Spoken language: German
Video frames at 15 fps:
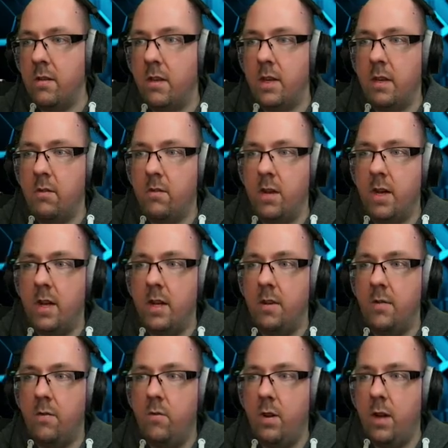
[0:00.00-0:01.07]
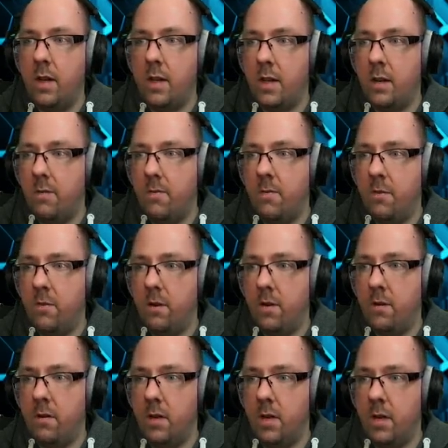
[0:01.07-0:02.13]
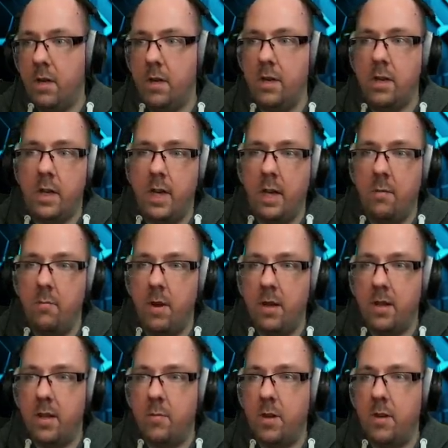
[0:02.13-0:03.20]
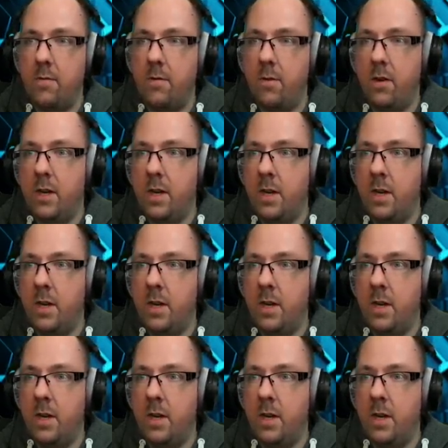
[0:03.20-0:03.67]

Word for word: eigentlich so eine relativ coole Attacke für oder äh, Gegenmaßnahme dafür.